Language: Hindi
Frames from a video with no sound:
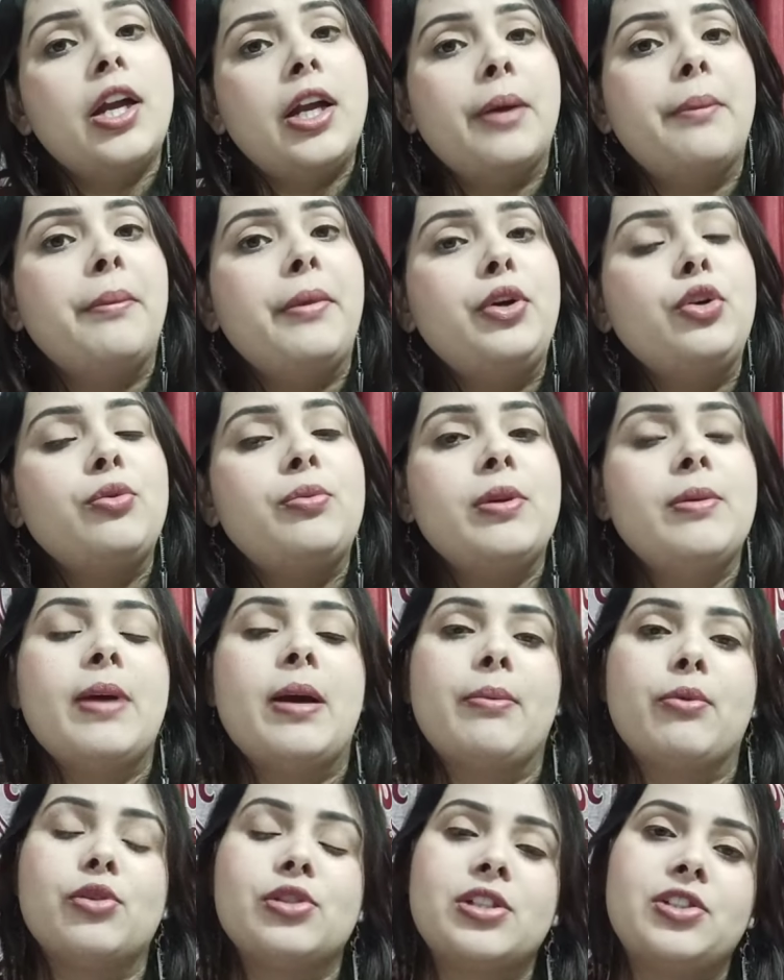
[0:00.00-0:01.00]
नंबर टू पे
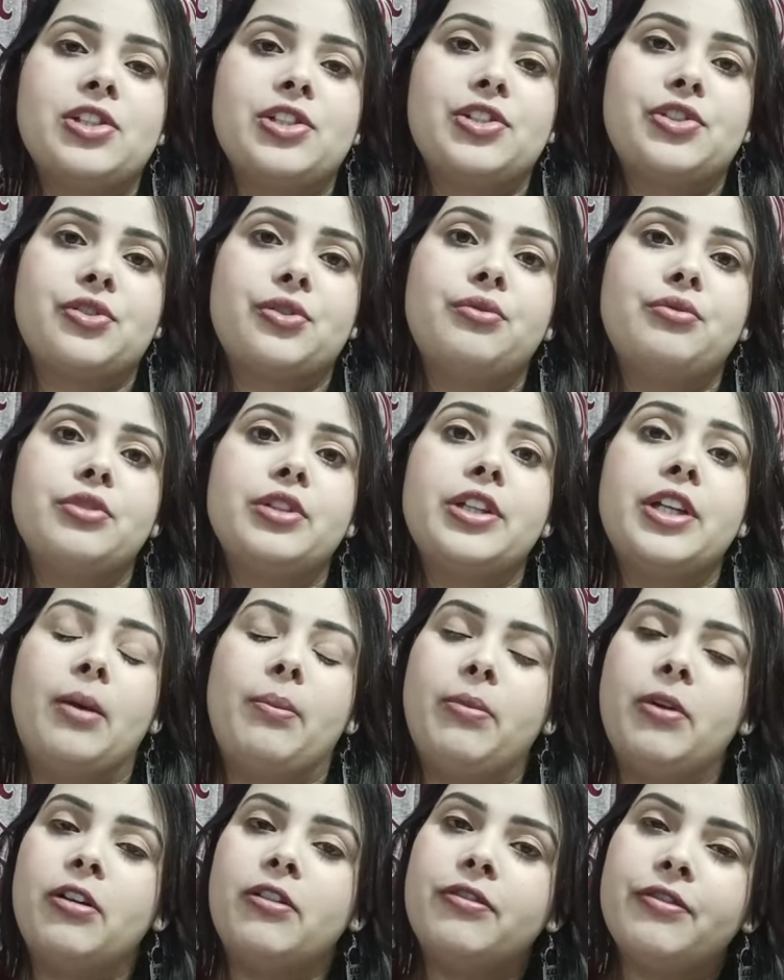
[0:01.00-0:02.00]
मैं आपको सजेस्ट करूँगी कि
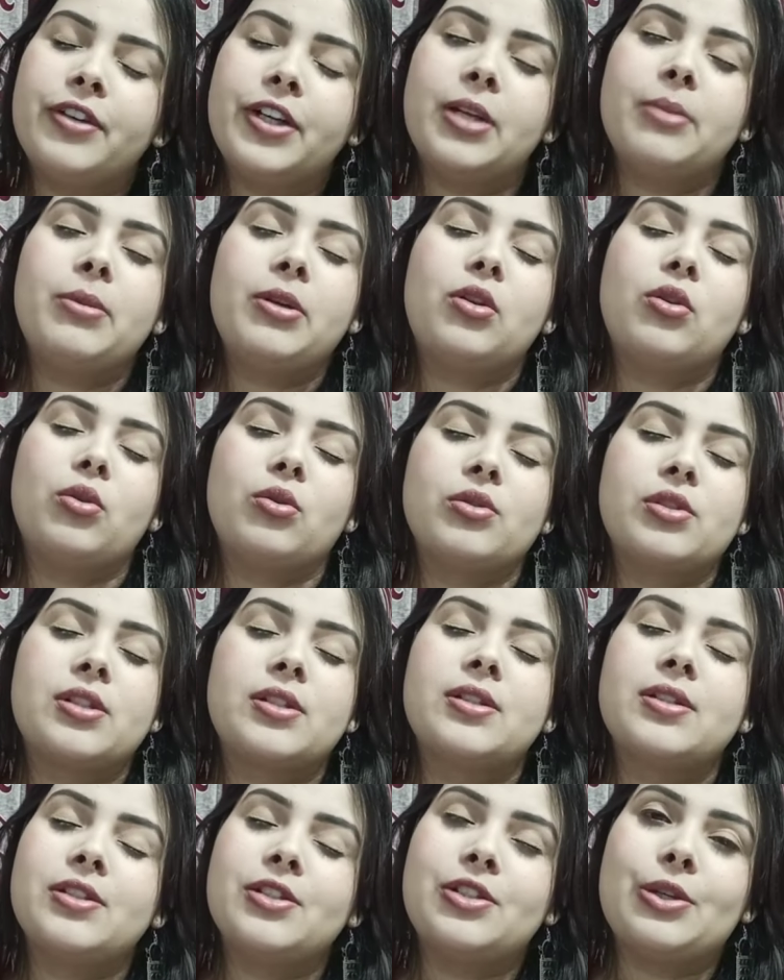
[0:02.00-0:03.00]
आप कंफर्टेबल
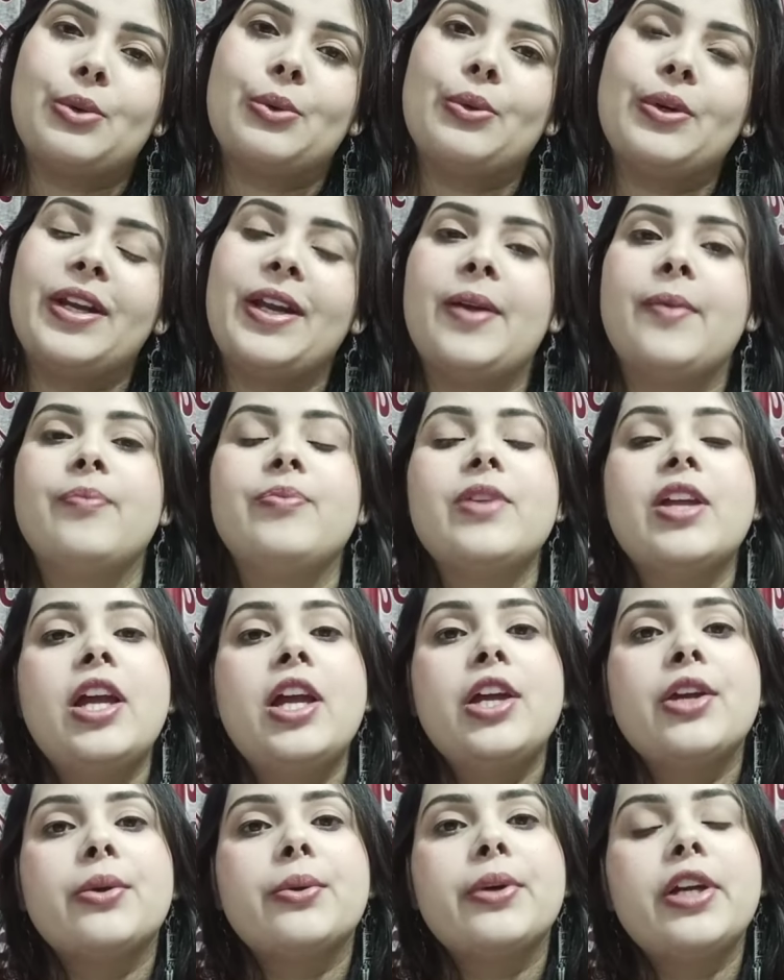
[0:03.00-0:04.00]
क्लोथ्स जरूर लें
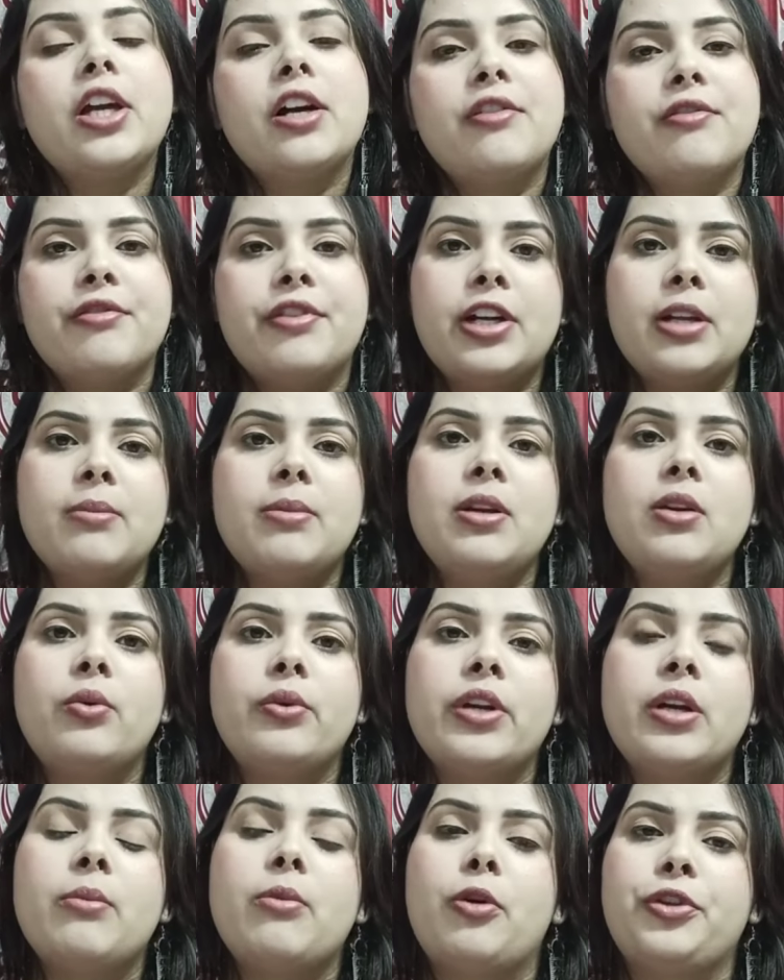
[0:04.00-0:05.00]
क्योंकि कंफर्टेबल
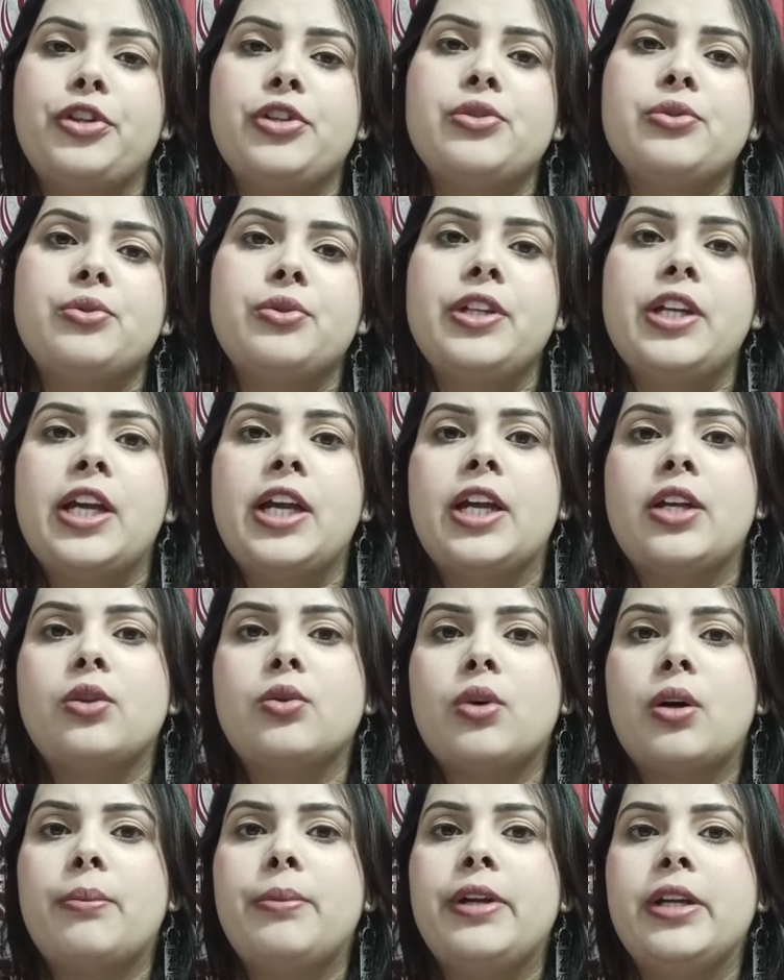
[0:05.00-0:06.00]
होना बहुत ही ज़रूरी है एक
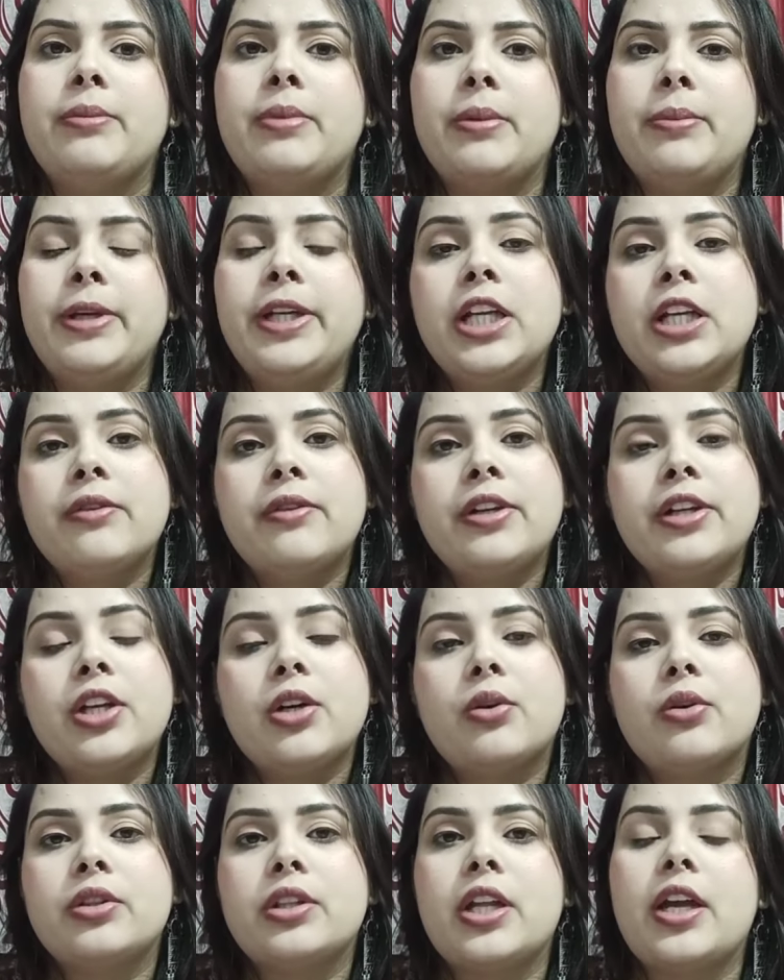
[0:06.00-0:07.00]
तो आप डिब्बे भी डिलीवर
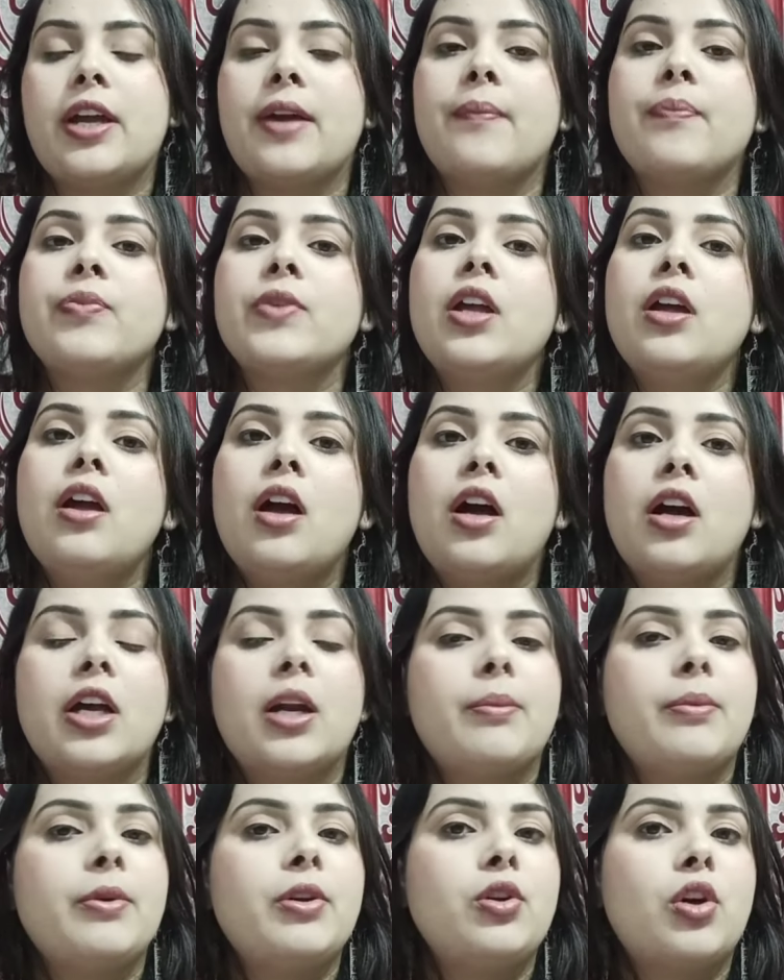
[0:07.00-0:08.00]
किया होता है
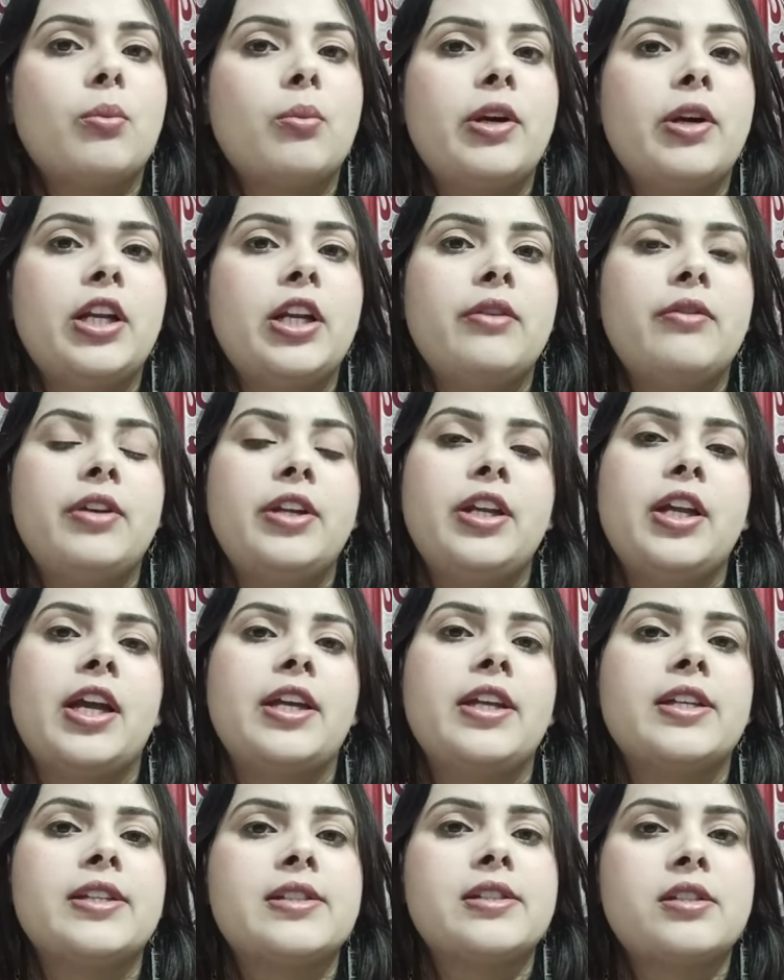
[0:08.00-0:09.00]
अगर आपकी नॉर्मल डिलीवरी
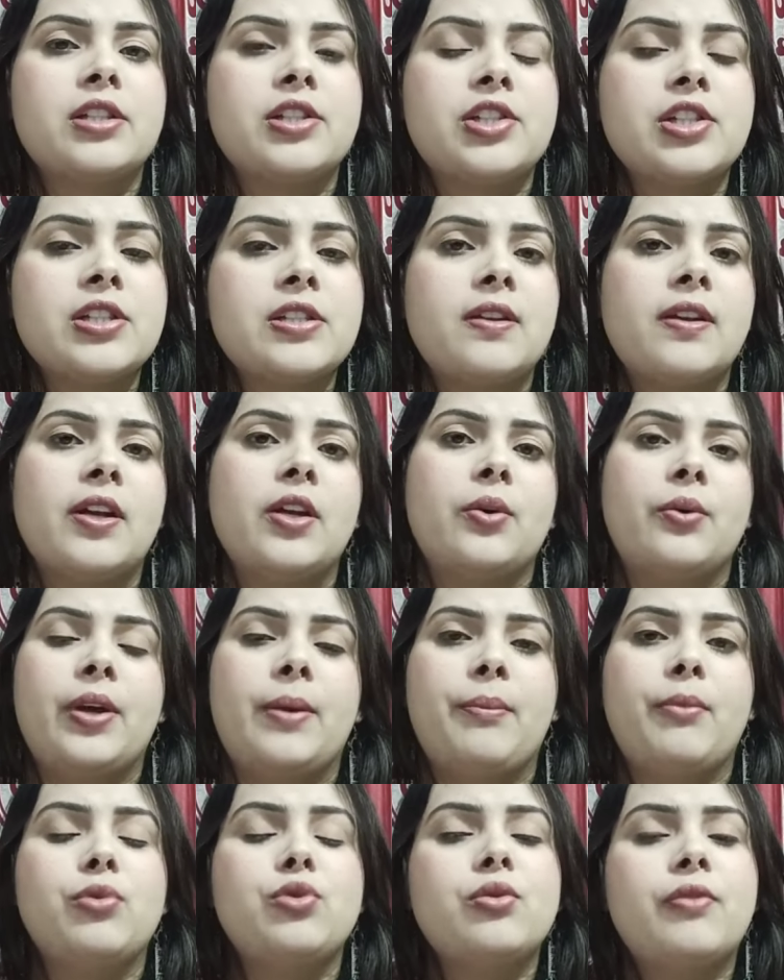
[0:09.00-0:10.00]
है या स्टिचेस लगे हुए
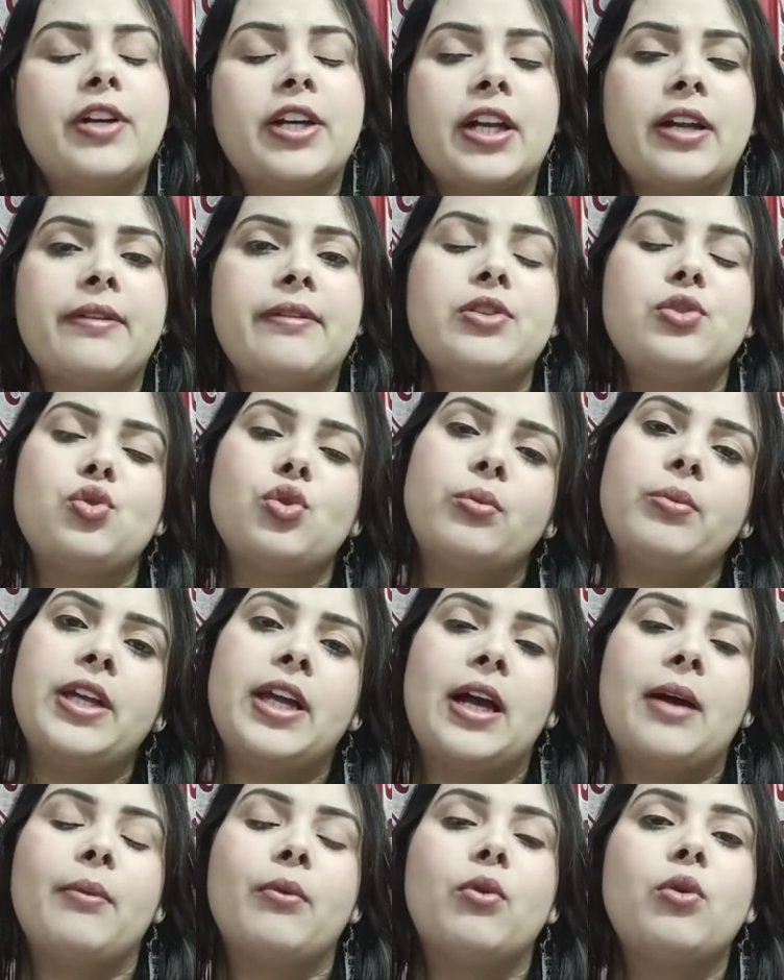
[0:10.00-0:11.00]
हैं आपकी जो वट जो
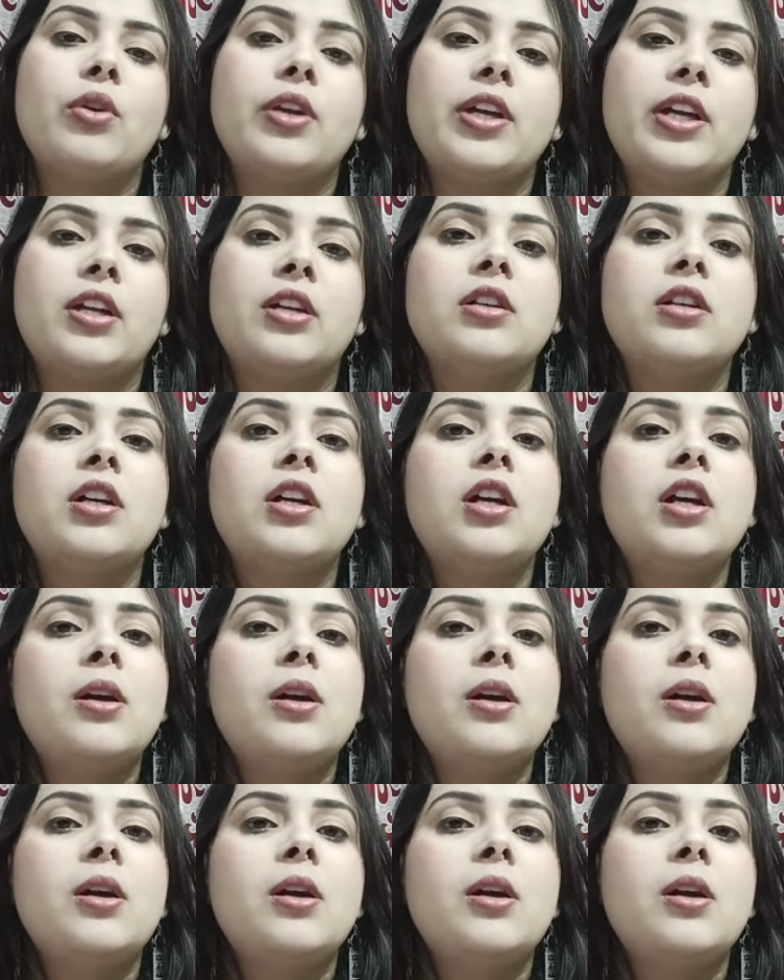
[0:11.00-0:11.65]
भी है आपको एक